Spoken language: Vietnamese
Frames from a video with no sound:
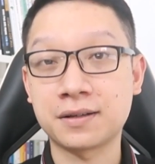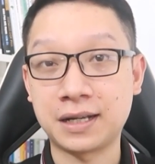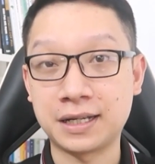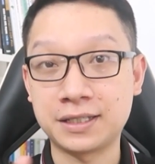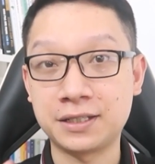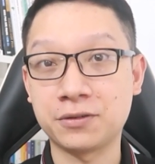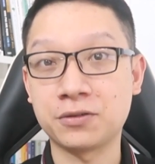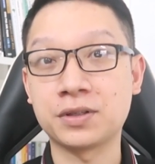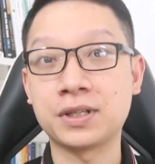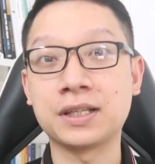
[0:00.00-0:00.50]
các
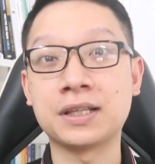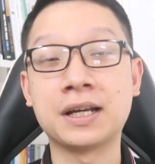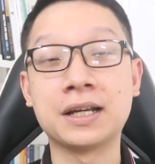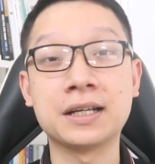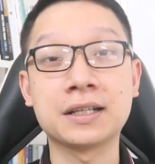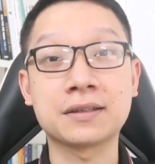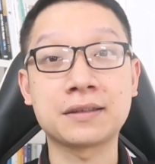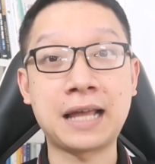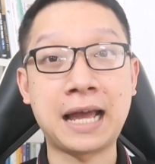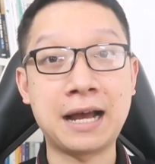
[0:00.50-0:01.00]
anh chị có thể
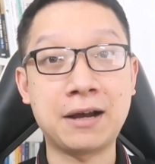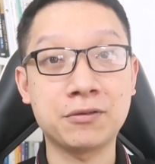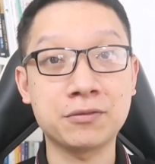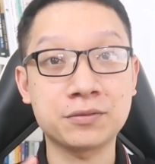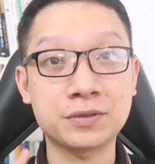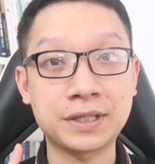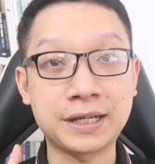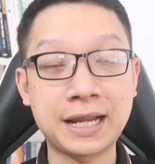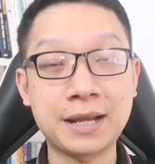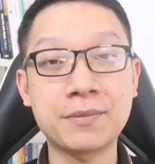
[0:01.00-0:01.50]
thấy là
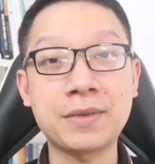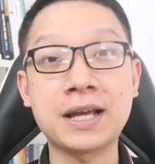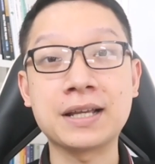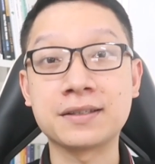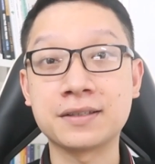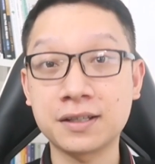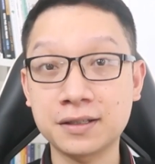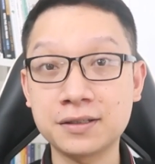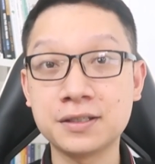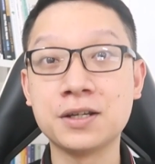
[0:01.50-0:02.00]
táo sẽ đem
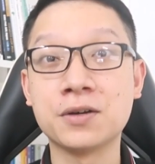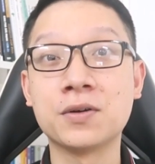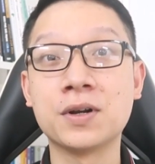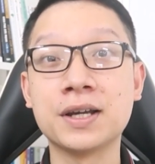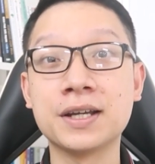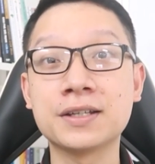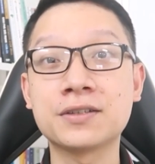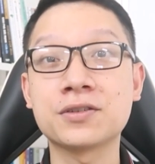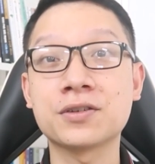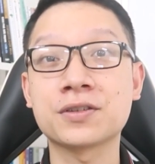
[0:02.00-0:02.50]
lại rất nhiều
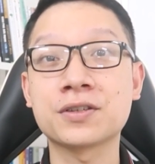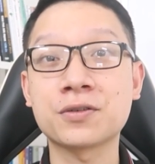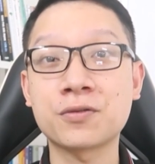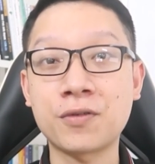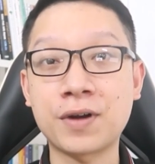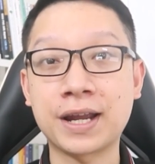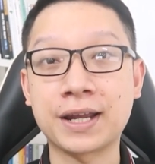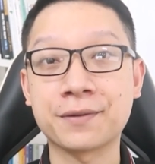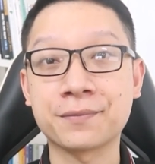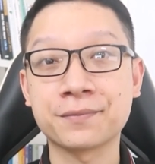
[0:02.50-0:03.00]
lợi ích cho sức
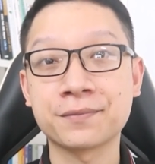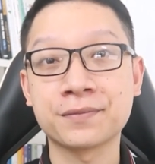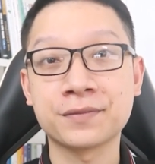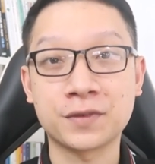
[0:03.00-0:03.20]
khỏe